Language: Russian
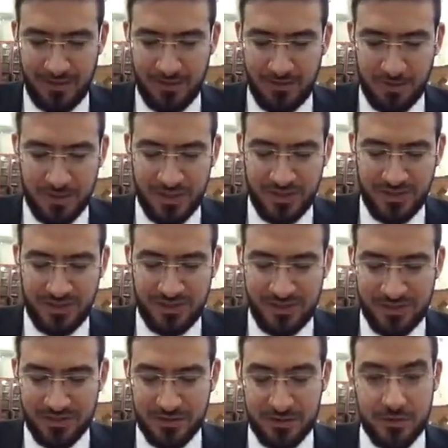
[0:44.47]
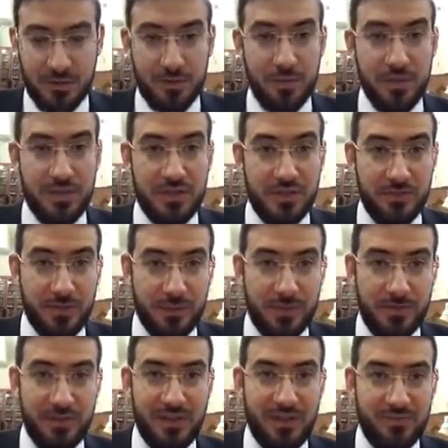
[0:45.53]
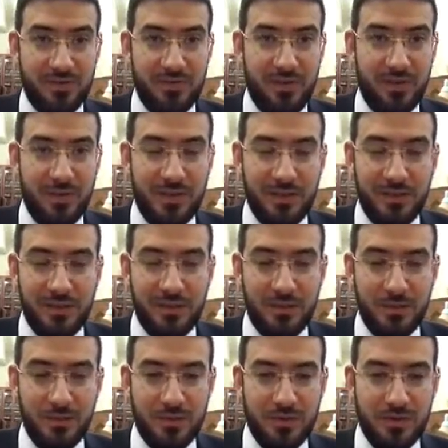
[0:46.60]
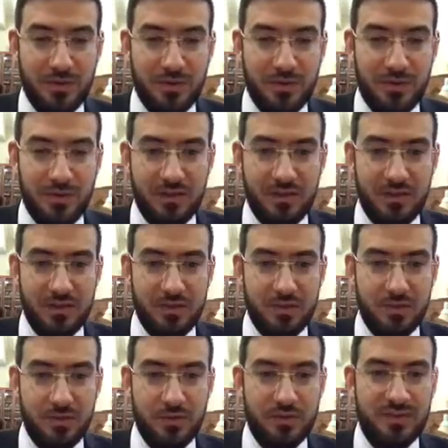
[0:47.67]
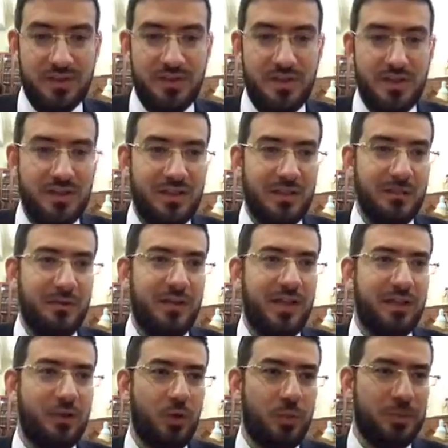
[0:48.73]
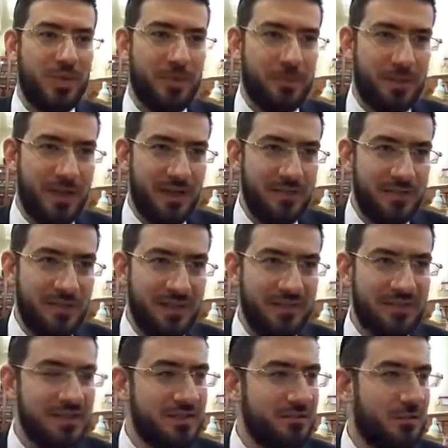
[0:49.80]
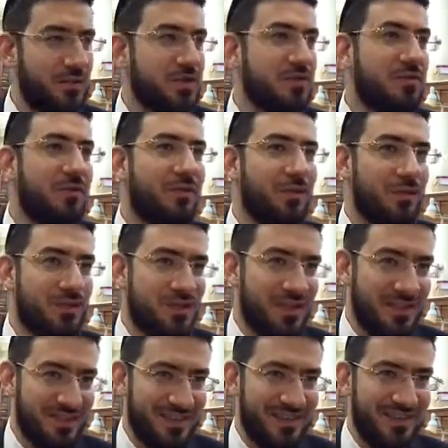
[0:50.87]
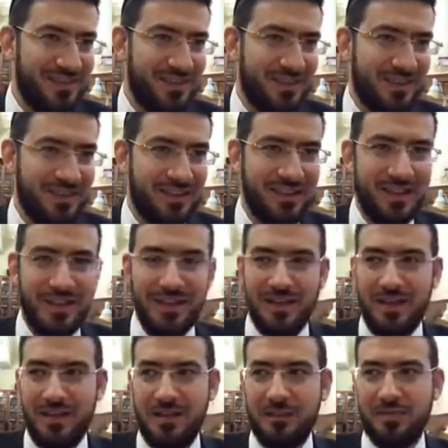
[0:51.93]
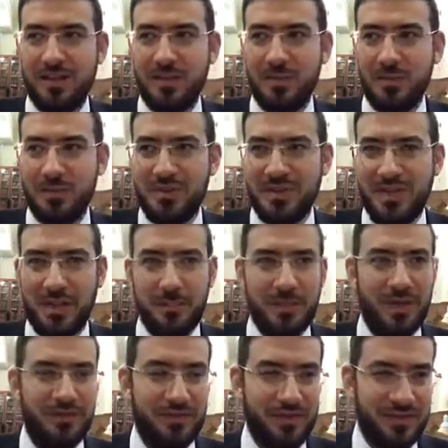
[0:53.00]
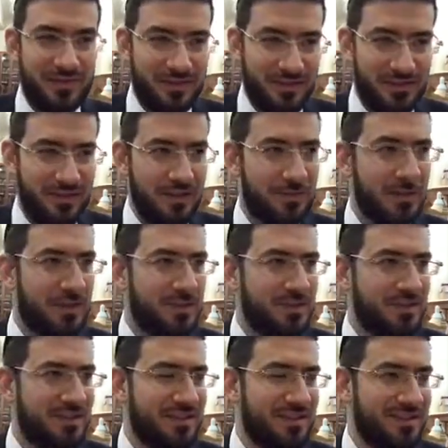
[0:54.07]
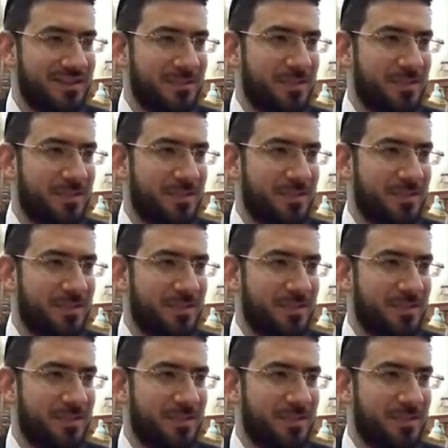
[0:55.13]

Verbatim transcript: Вообще это интересно, что обычно мы привыкли в современной науке, что сначала нам говорят общее правило, а из него уже выводят частные детали. Э, в Талмуде, как правило, это наоборот делается.